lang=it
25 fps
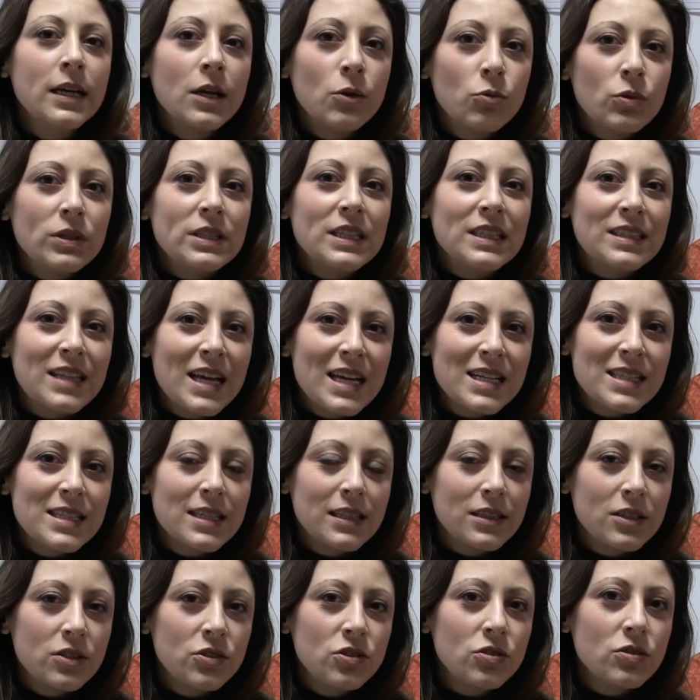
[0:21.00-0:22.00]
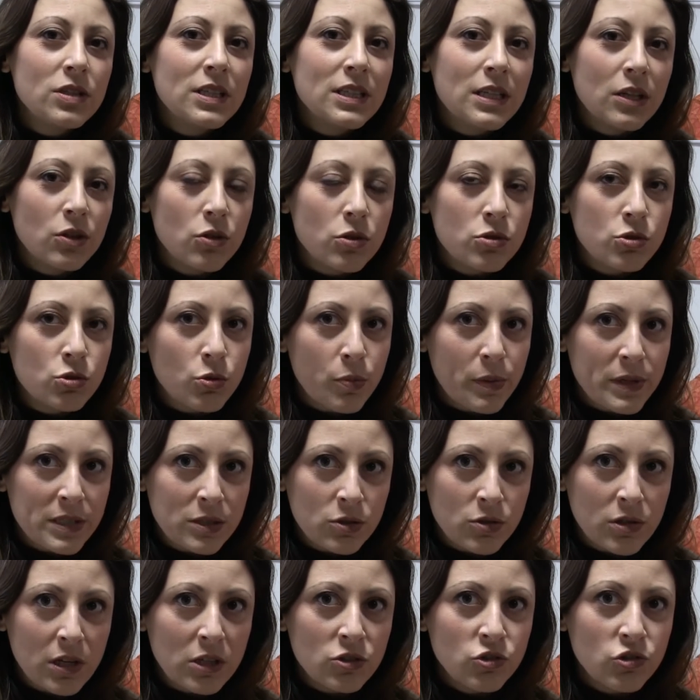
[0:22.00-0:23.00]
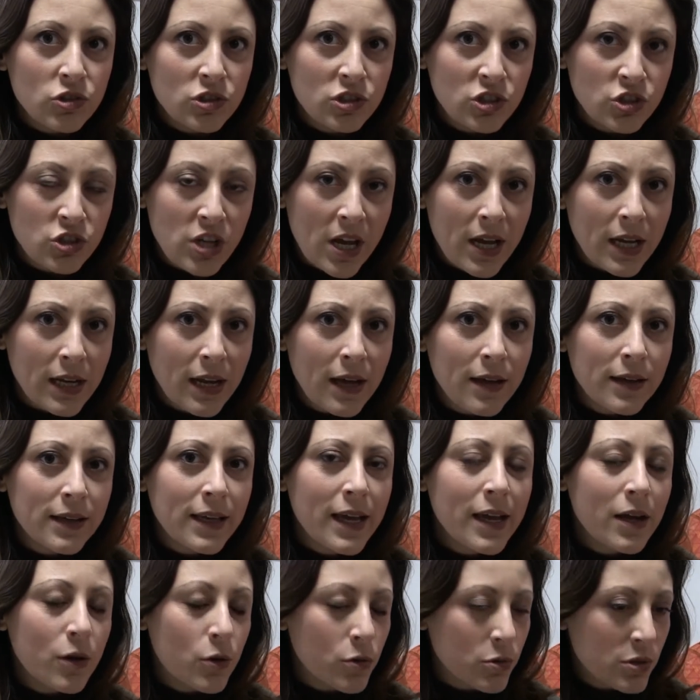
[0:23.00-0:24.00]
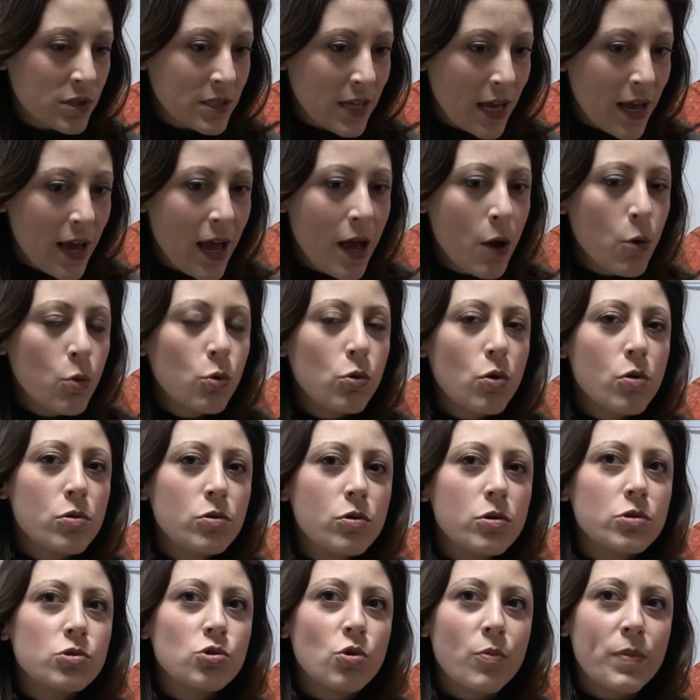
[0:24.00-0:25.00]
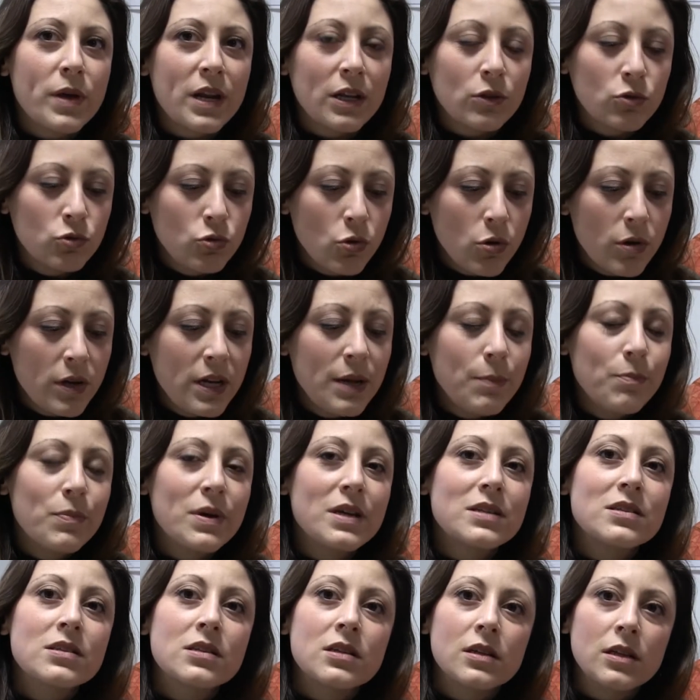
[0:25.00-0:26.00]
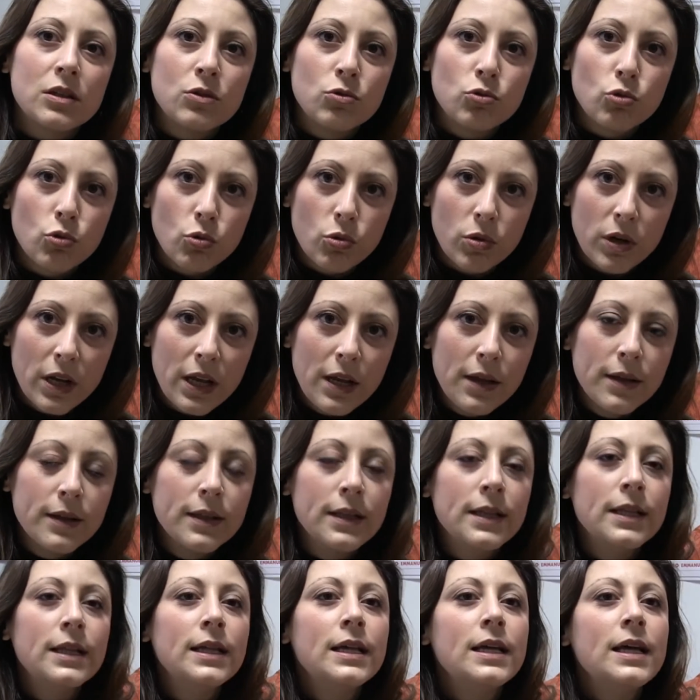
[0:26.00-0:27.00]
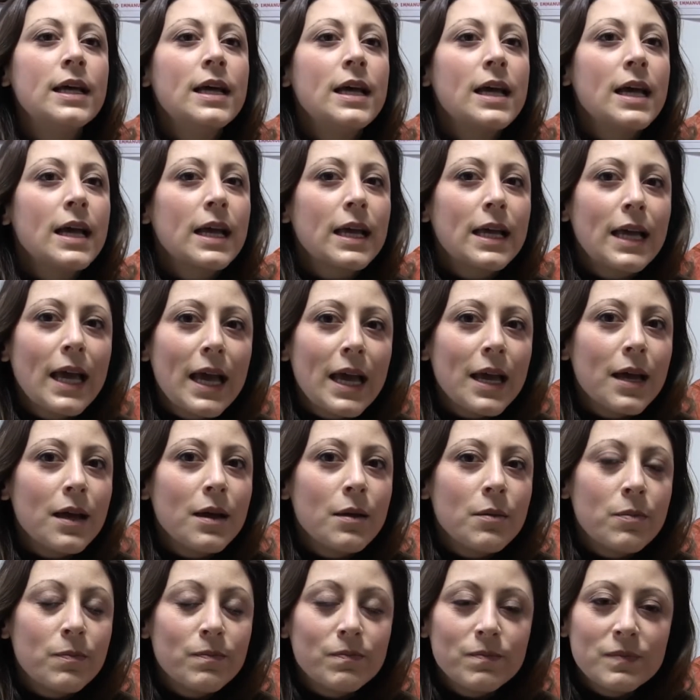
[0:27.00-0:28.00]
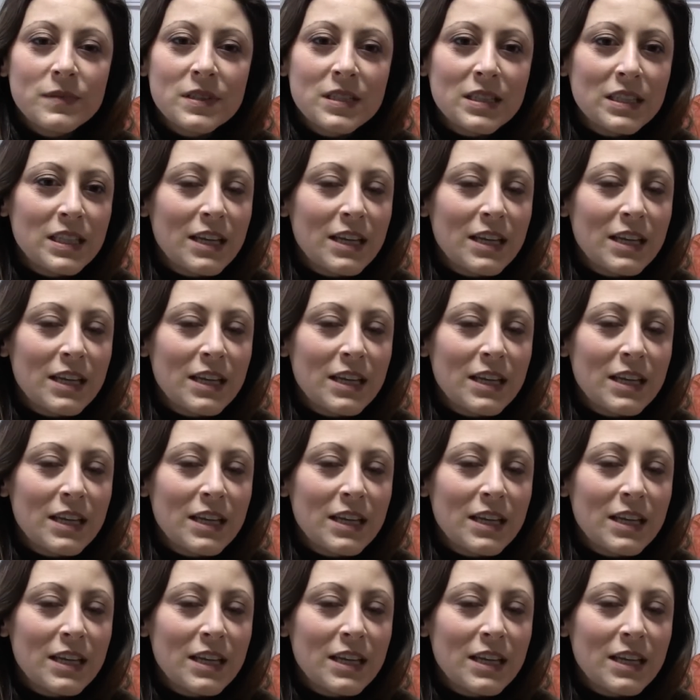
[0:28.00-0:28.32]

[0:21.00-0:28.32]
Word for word: Quindi terza edizione del nostro personaggio in scena. Che cos'è? È un concorso per attori, per scrittori che eh, si